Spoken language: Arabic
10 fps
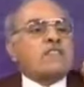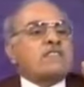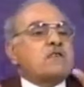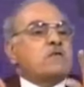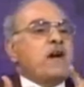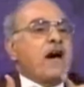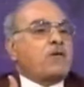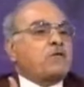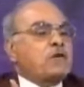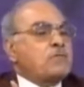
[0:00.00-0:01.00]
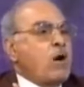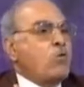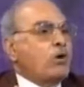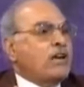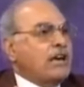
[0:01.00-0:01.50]
واتفاق في
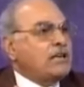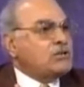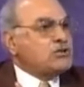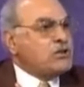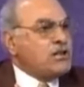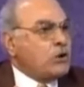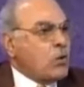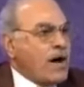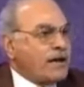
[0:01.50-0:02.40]
موقع الجيل